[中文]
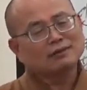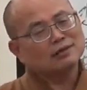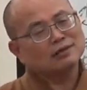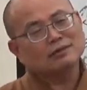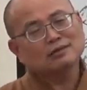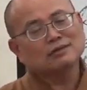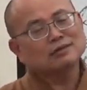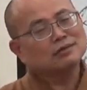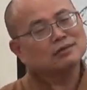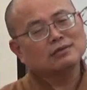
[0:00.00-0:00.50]

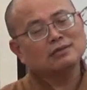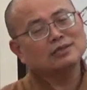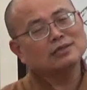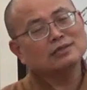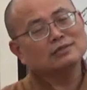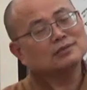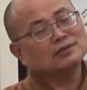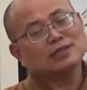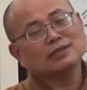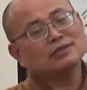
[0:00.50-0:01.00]
他
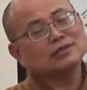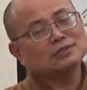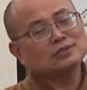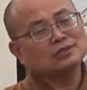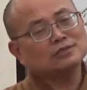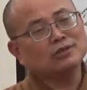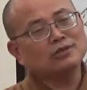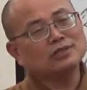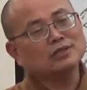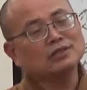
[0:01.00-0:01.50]
一上帝
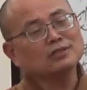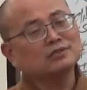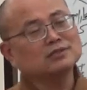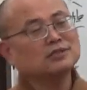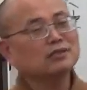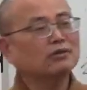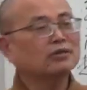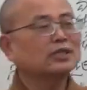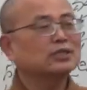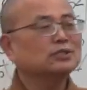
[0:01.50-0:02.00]
只有一个儿子
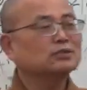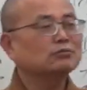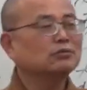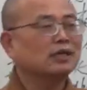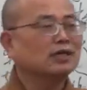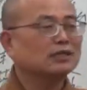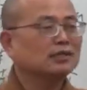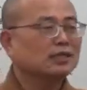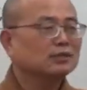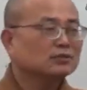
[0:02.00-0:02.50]
叫耶稣
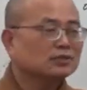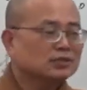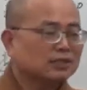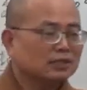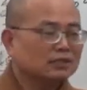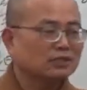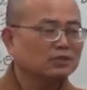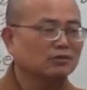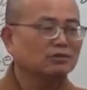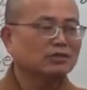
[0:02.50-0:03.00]
啊，他说
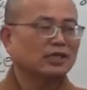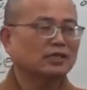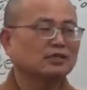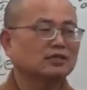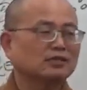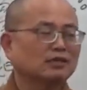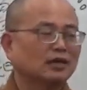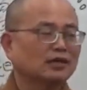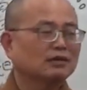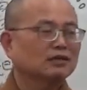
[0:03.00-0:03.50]
上帝有两
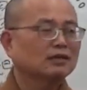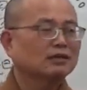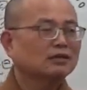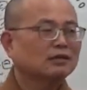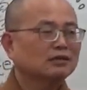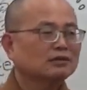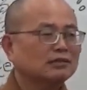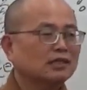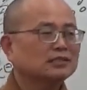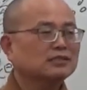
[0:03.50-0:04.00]
个啊，
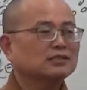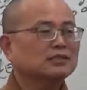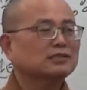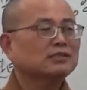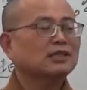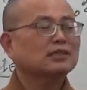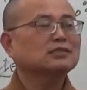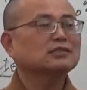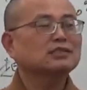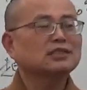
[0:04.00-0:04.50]
他是
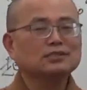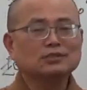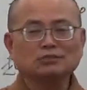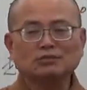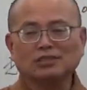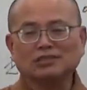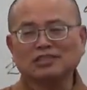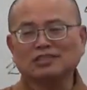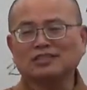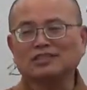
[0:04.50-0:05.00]
他是耶稣
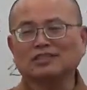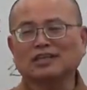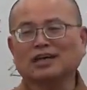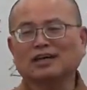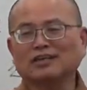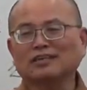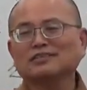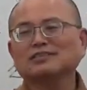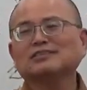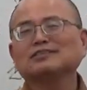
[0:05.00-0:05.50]
的弟弟啊，
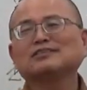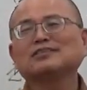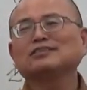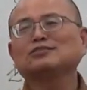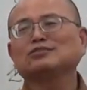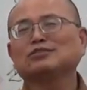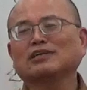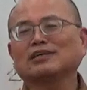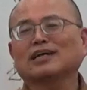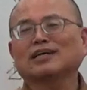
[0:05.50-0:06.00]
基
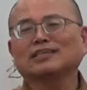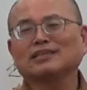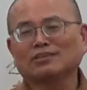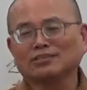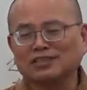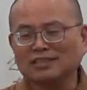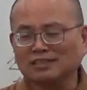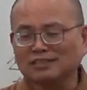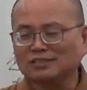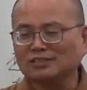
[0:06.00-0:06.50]
督教哪里要
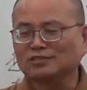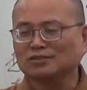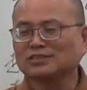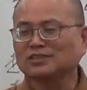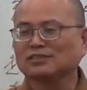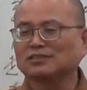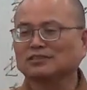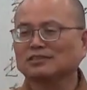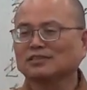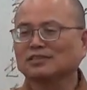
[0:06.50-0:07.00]
承认这种
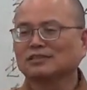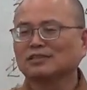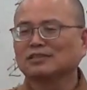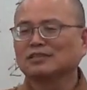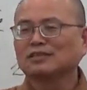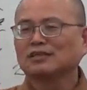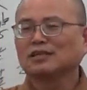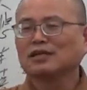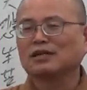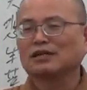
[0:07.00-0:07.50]
事
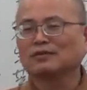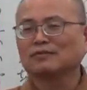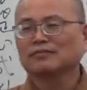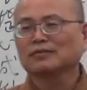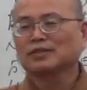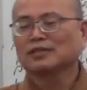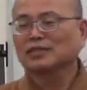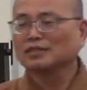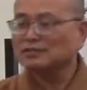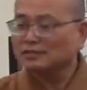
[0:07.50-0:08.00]
啊？
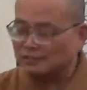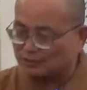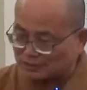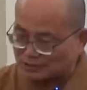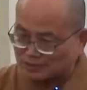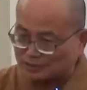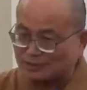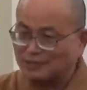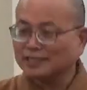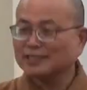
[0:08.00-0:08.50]
但是
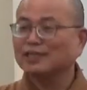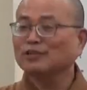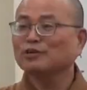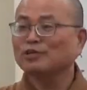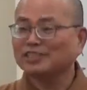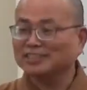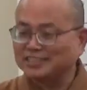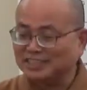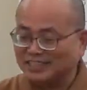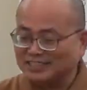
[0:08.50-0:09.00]
这样也有
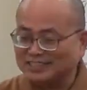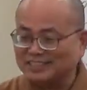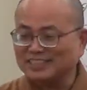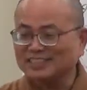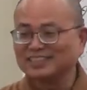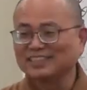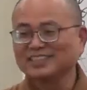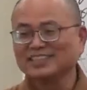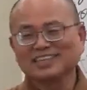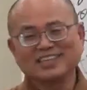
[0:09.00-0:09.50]
人相信。